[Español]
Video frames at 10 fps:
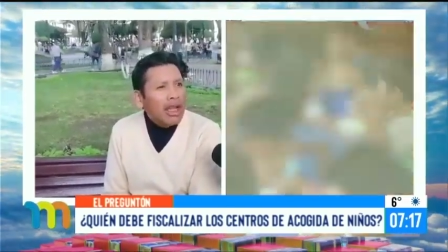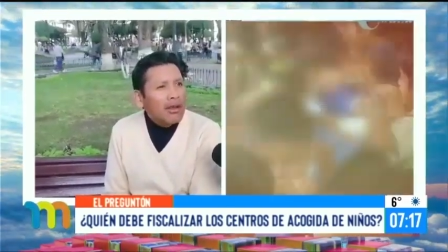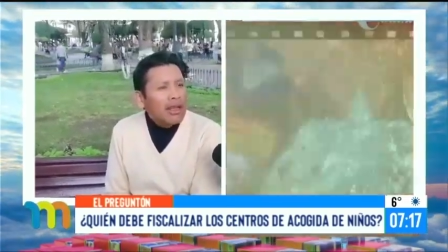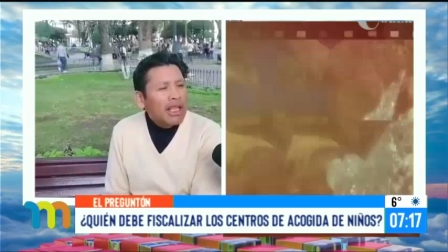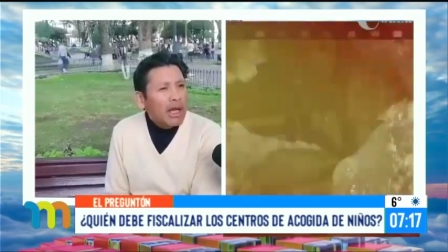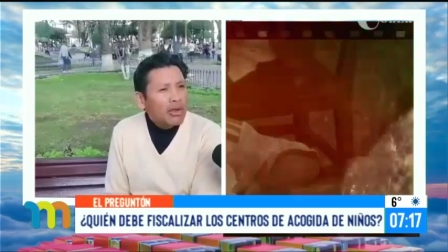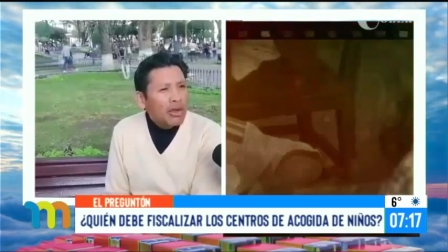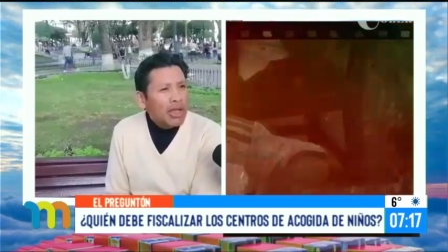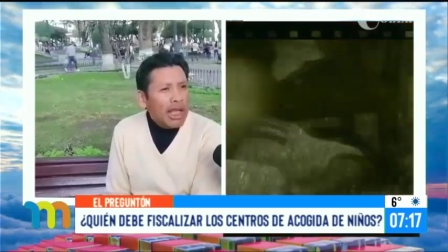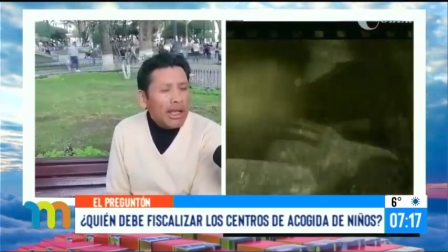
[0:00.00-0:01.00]
A nivel de
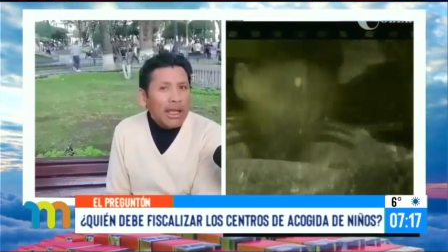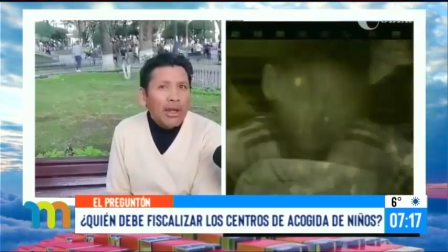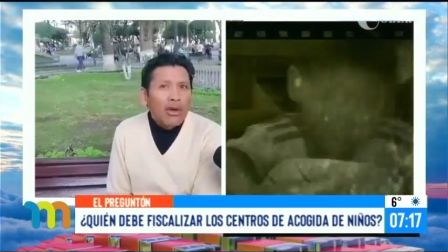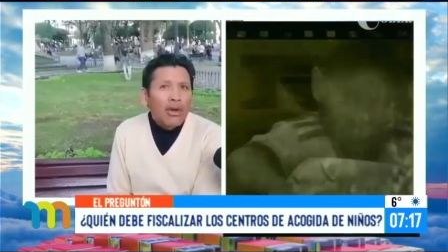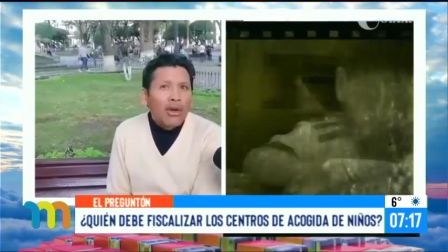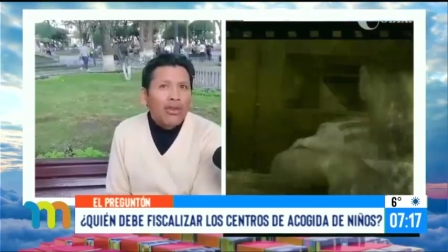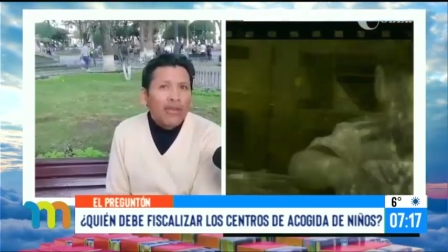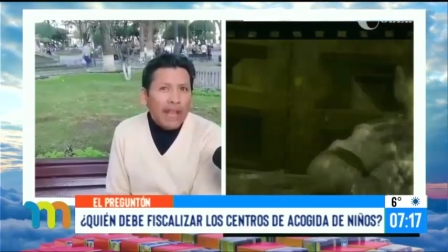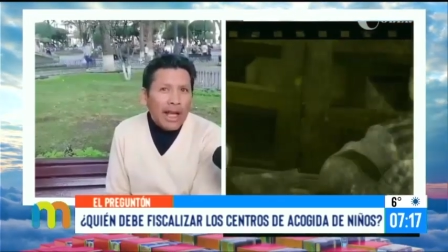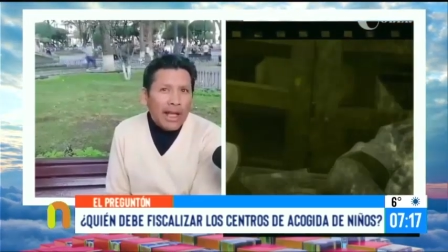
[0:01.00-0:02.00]
autoridades, los
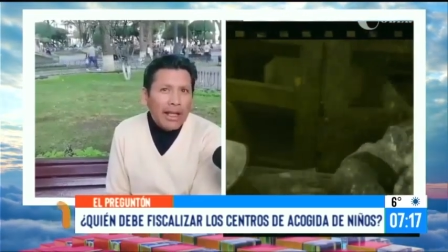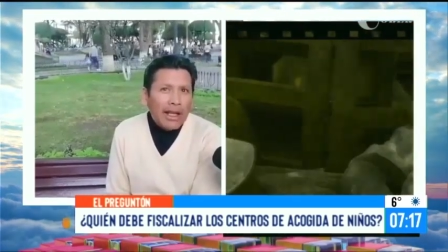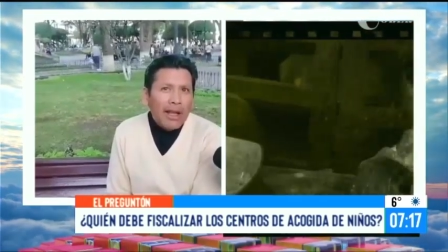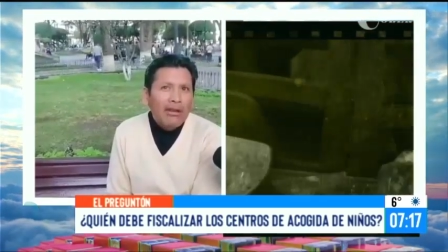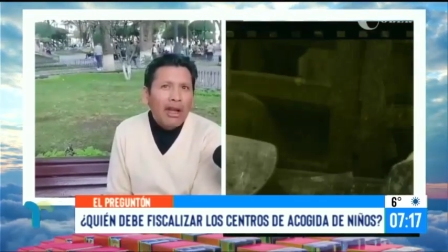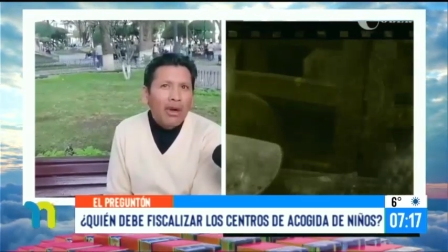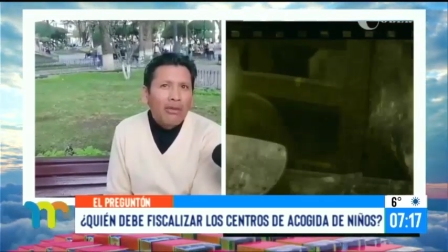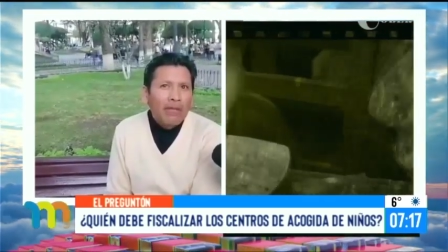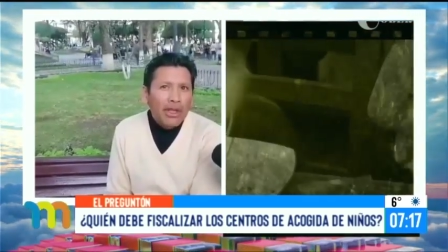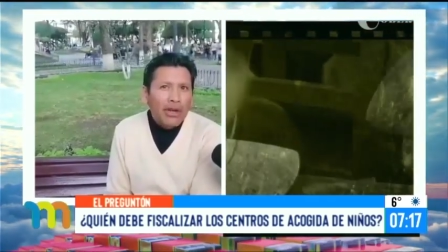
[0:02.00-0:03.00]
concejales, hay una
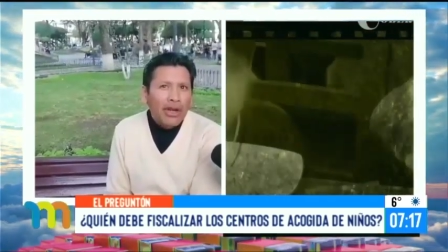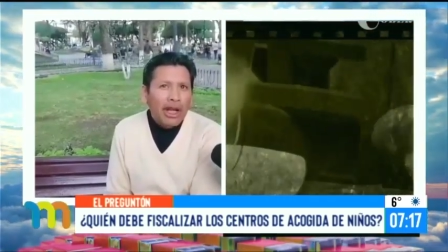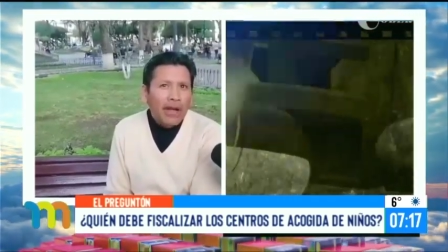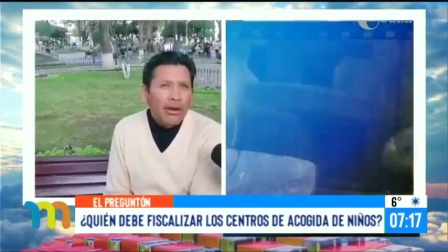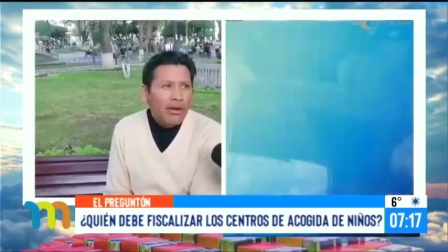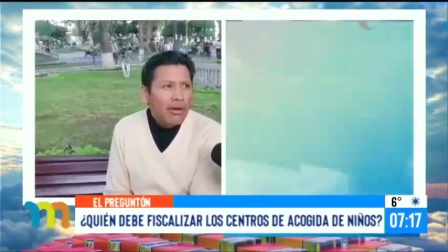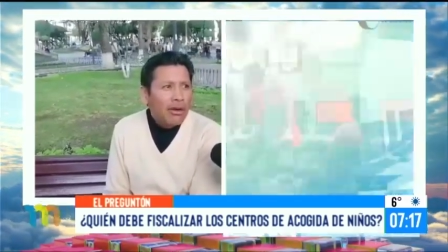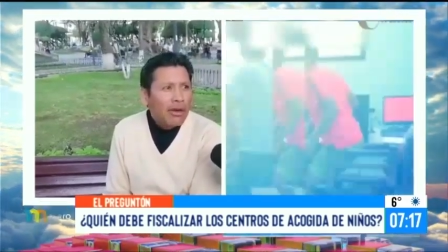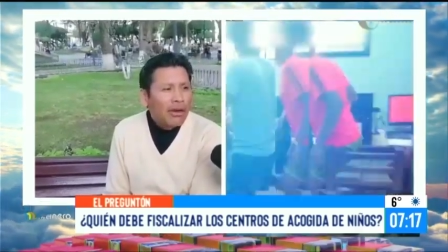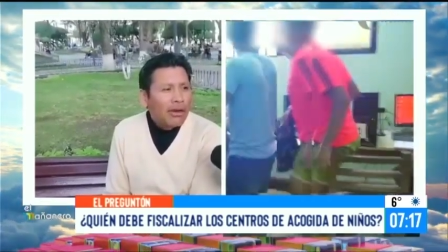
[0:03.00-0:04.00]
comisión, creo,
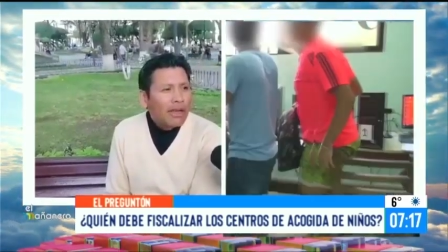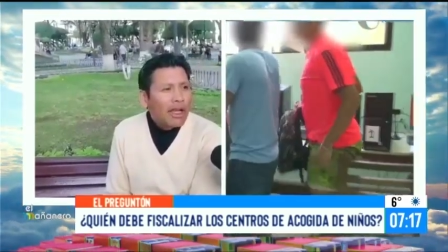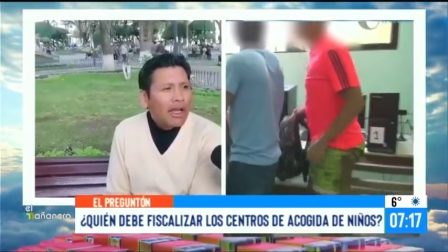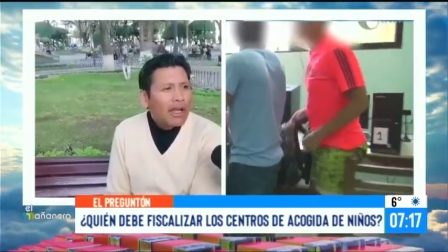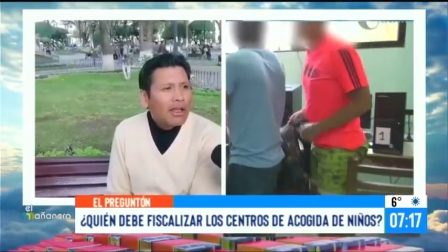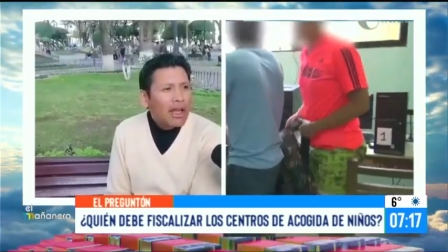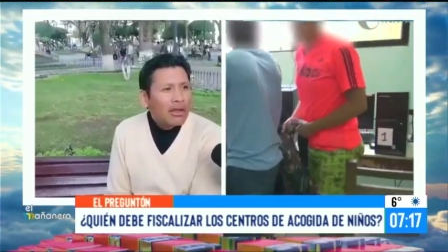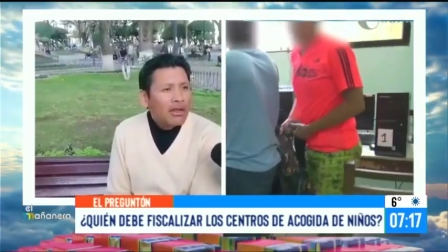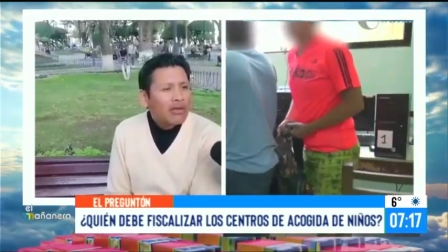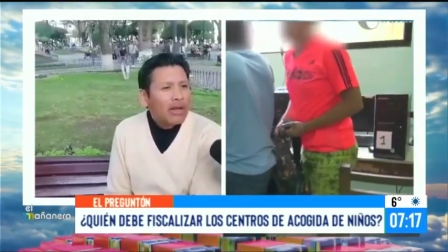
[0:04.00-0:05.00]
de
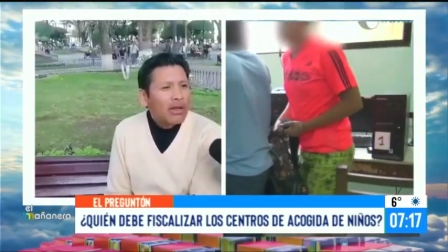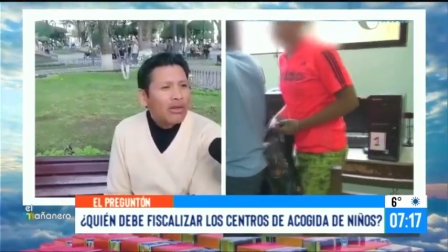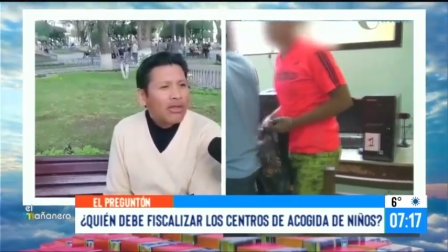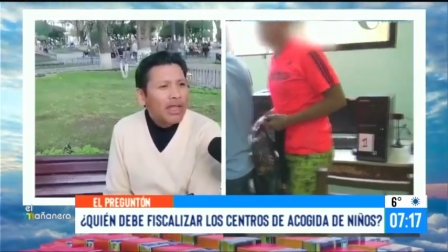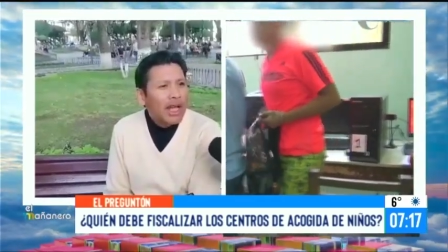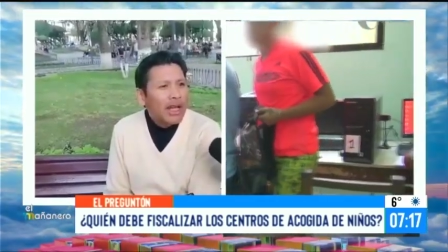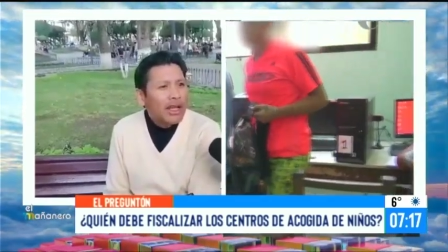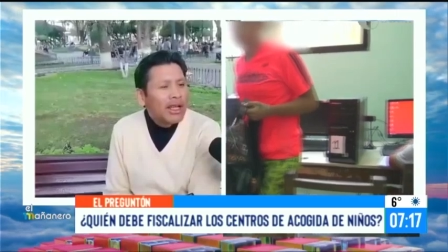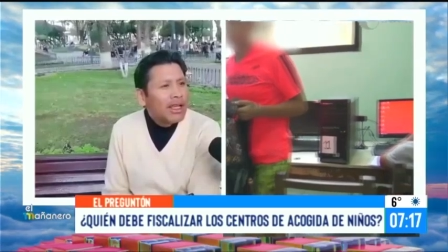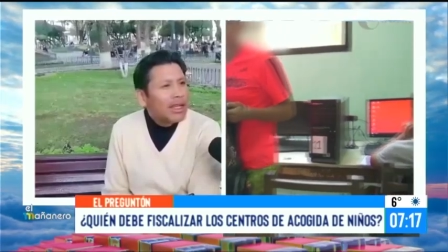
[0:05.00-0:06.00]
desarrollo humano social
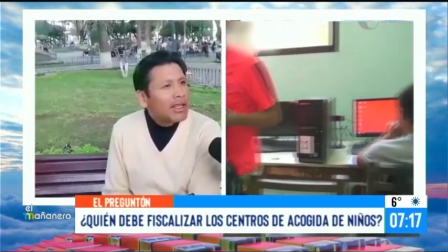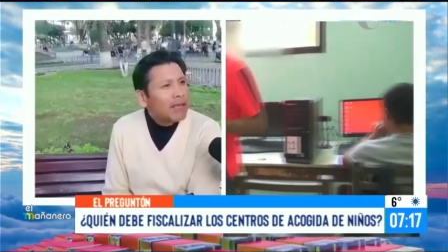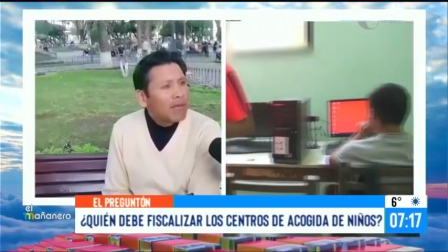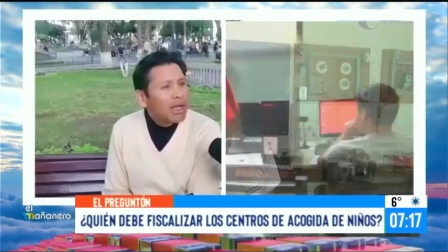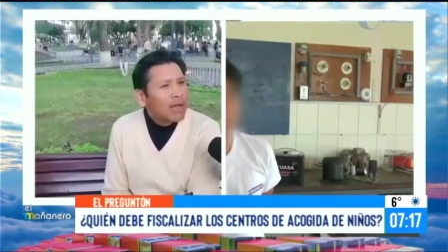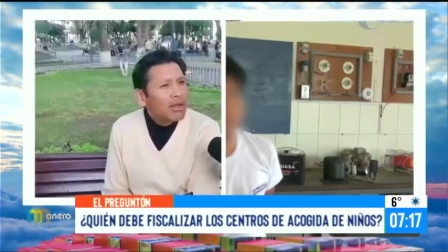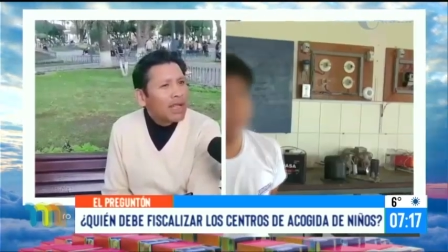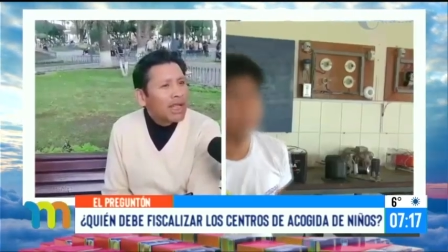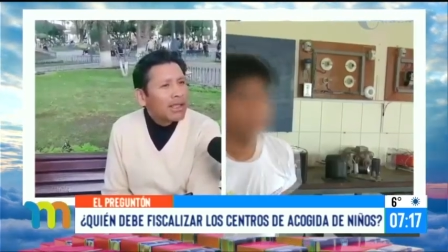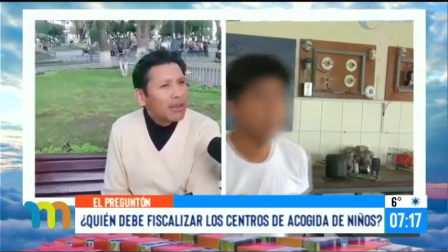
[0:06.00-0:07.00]
y también
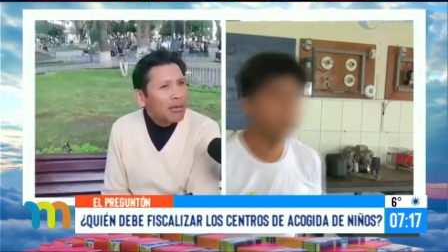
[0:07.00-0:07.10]
lo de la